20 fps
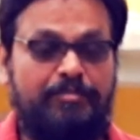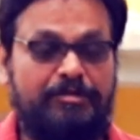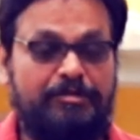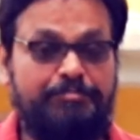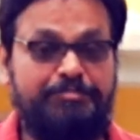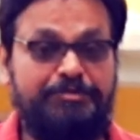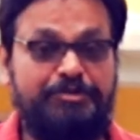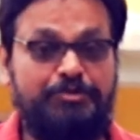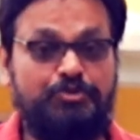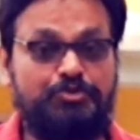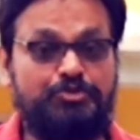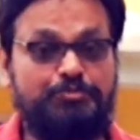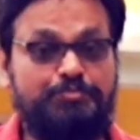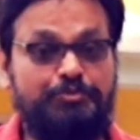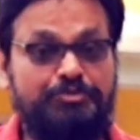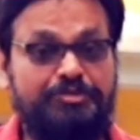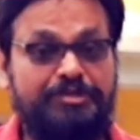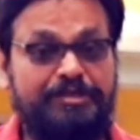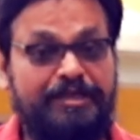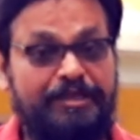আবার
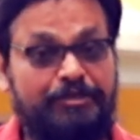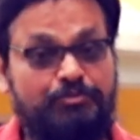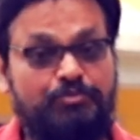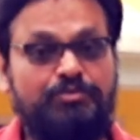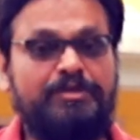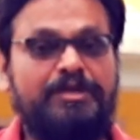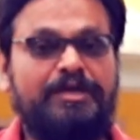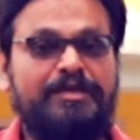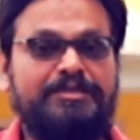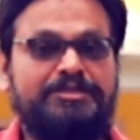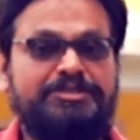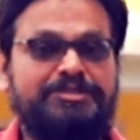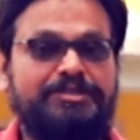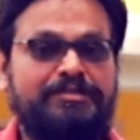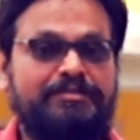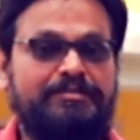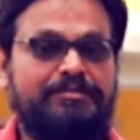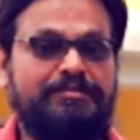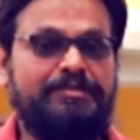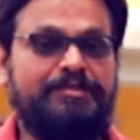বৃহস্পতি কেতুর
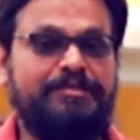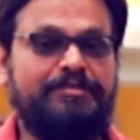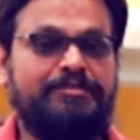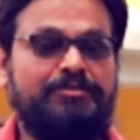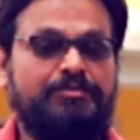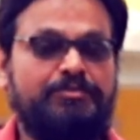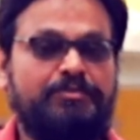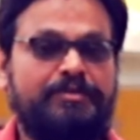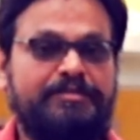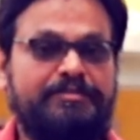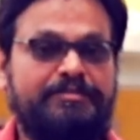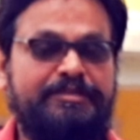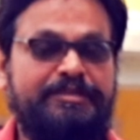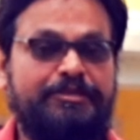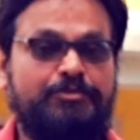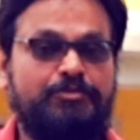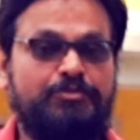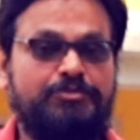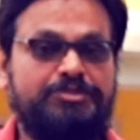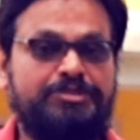কানেকশান ক্রিয়েট
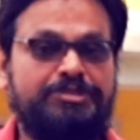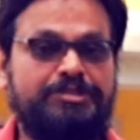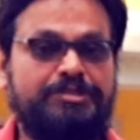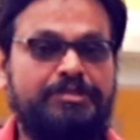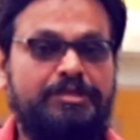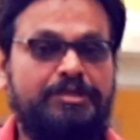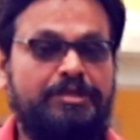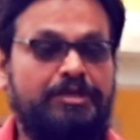ক্রিয়েট হচ্ছে